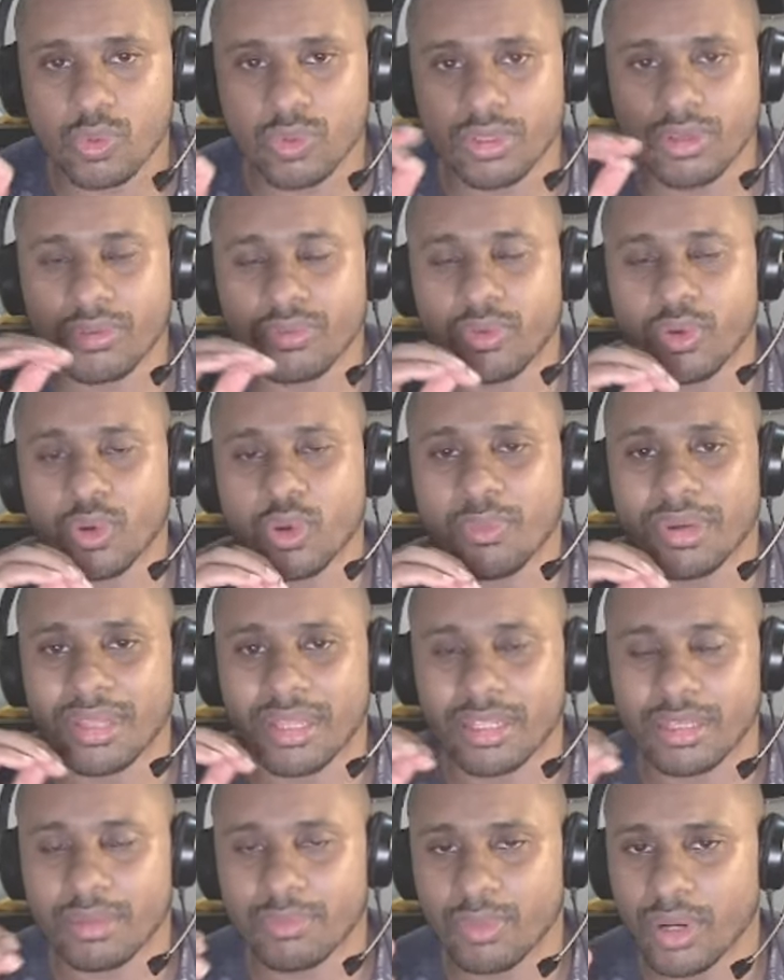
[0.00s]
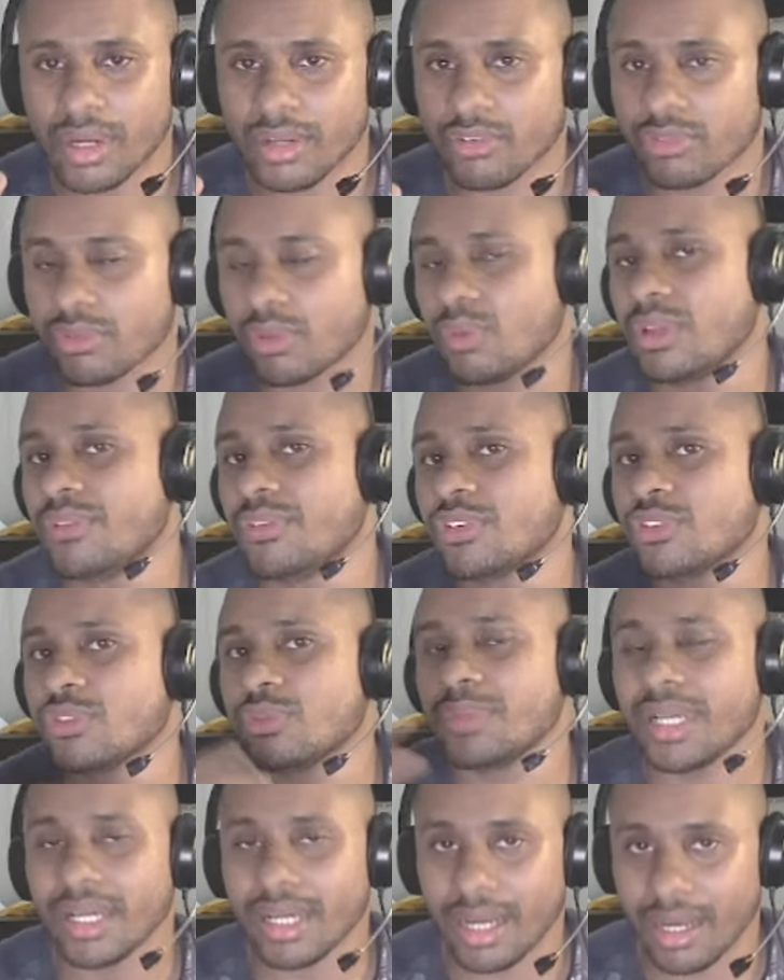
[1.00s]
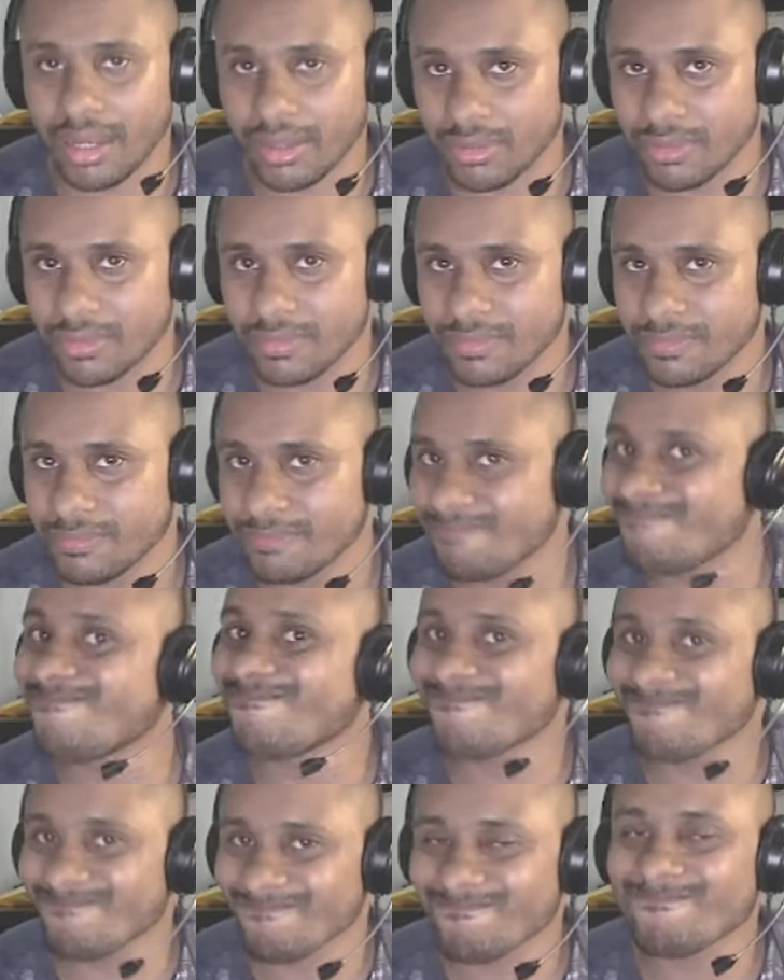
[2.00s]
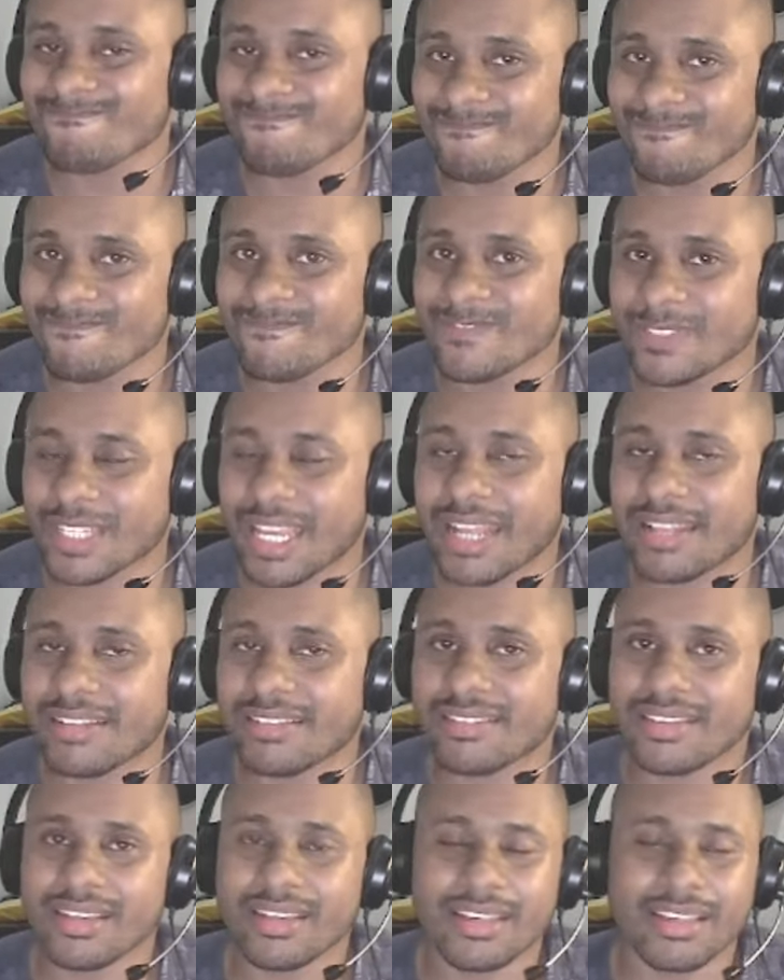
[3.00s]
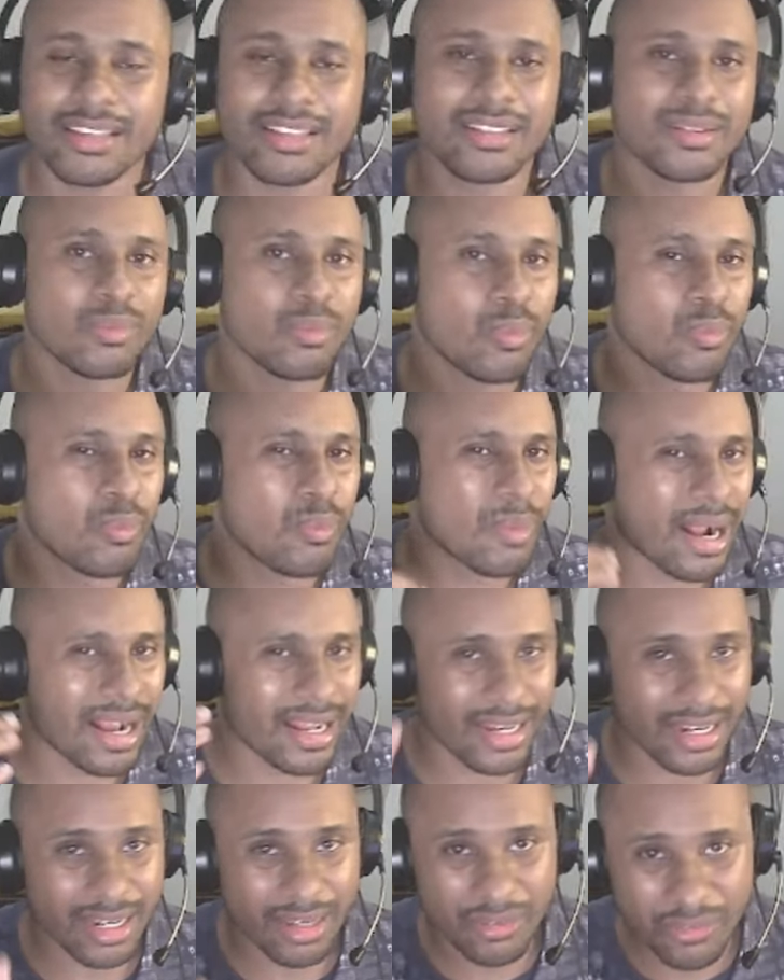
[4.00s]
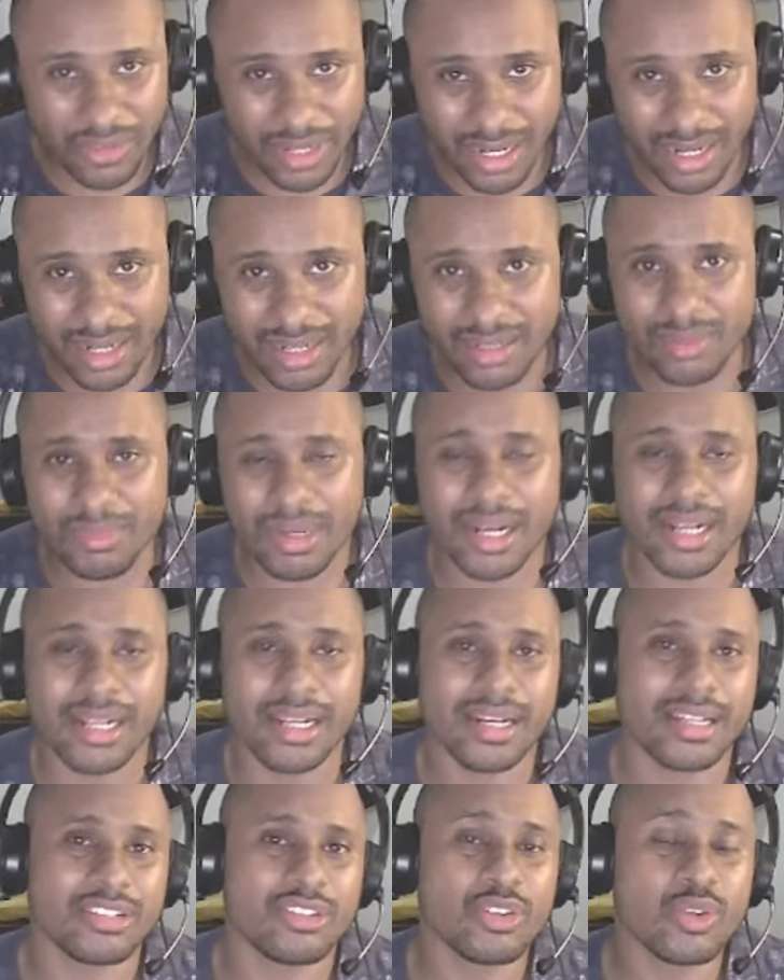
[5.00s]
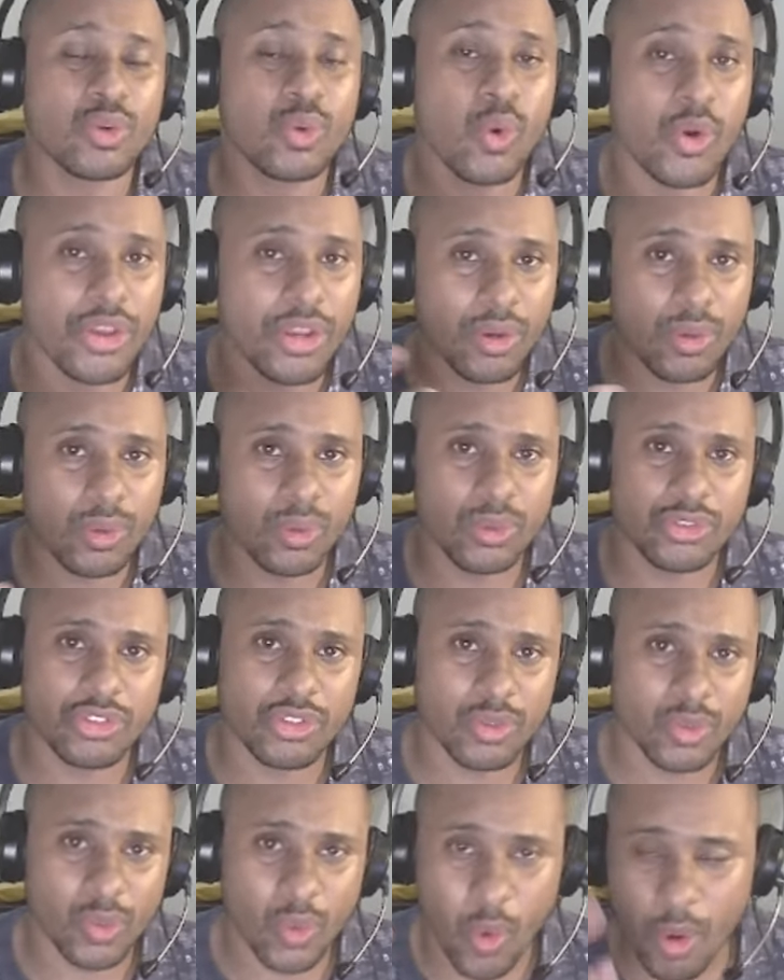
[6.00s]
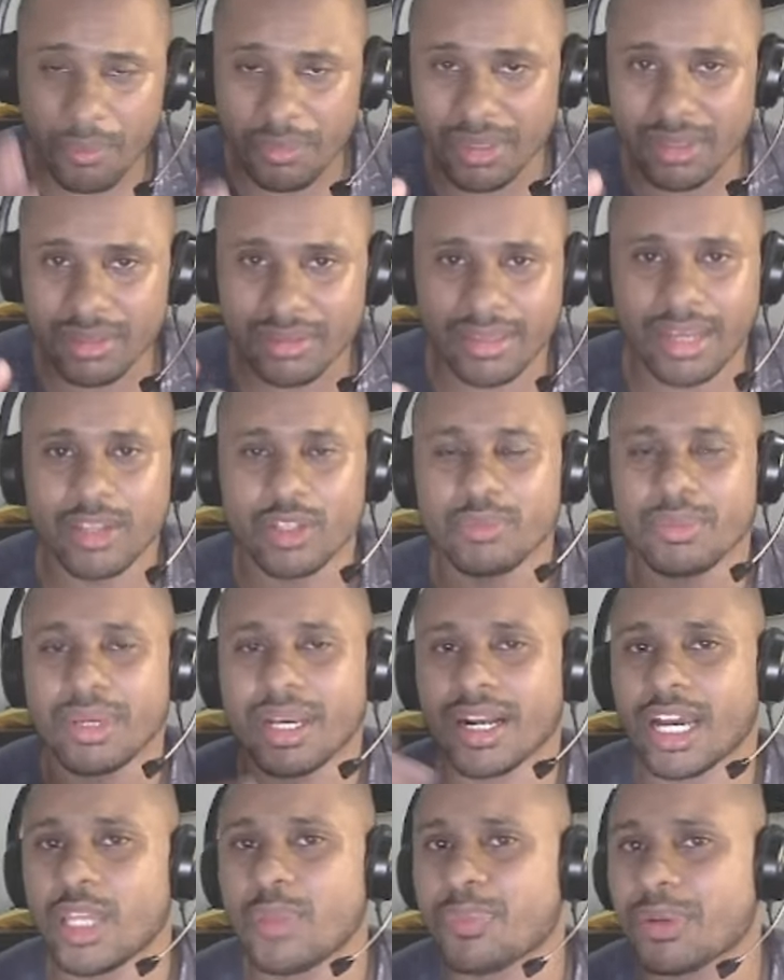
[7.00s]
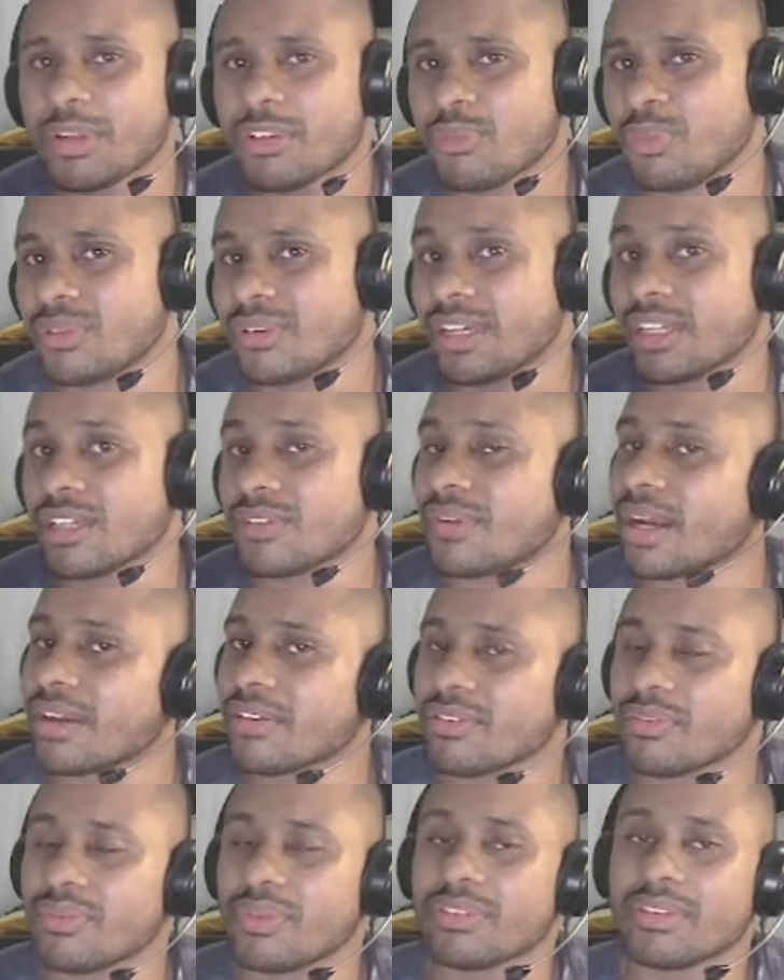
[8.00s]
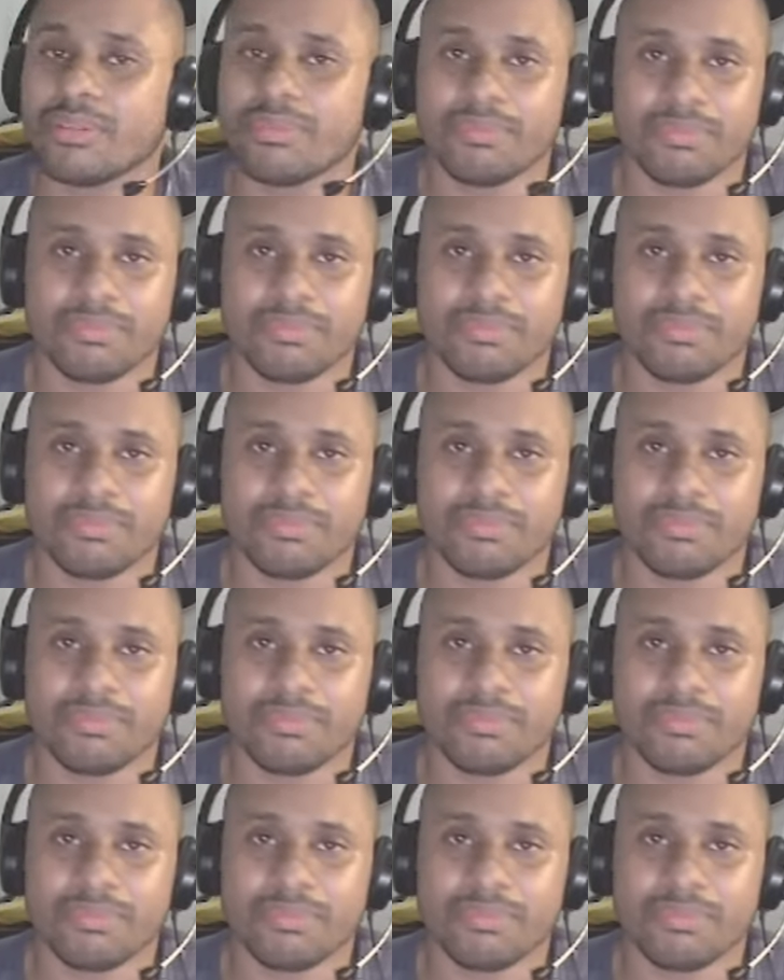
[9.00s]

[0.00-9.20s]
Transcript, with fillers: que foram mandados embora estão livres no mercado. Quer dizer que uma galera fera, uma galera de currículo, de nome, está aí no mercado para disputar as vagas que você